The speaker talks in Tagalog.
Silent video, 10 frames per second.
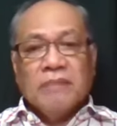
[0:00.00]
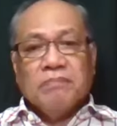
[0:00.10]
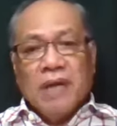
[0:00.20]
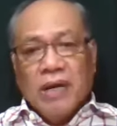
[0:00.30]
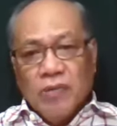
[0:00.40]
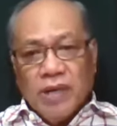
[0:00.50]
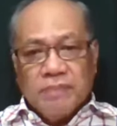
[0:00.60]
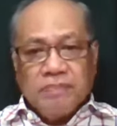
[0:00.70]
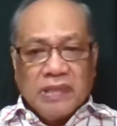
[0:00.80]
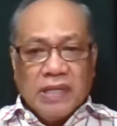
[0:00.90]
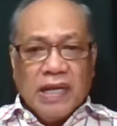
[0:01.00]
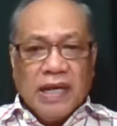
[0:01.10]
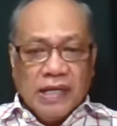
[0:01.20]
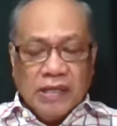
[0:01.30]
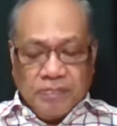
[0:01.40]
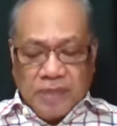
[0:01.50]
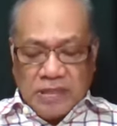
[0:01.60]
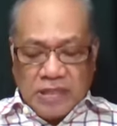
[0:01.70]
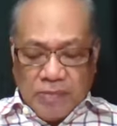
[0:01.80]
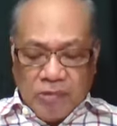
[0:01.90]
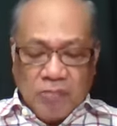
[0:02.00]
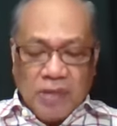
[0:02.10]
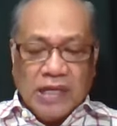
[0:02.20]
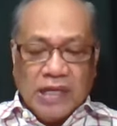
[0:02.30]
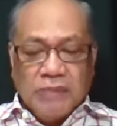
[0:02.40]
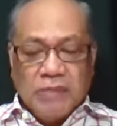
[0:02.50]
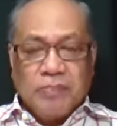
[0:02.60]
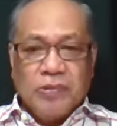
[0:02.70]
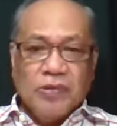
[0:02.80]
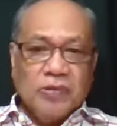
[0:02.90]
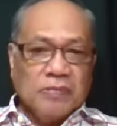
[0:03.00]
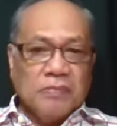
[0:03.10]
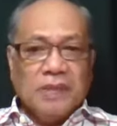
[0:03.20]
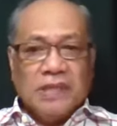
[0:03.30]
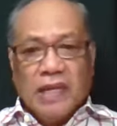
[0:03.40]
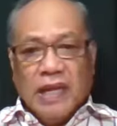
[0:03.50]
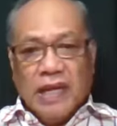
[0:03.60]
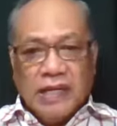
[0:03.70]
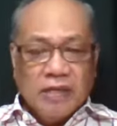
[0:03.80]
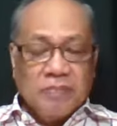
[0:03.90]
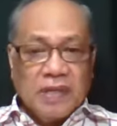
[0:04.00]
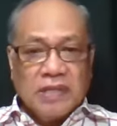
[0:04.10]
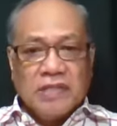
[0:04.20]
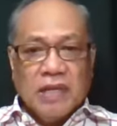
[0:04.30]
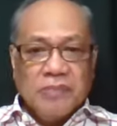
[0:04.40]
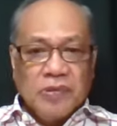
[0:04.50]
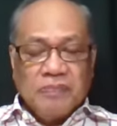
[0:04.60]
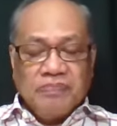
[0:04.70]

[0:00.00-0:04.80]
Bawat panalangin at pagsamo, magkaiba po yun, panalangin at pagsamo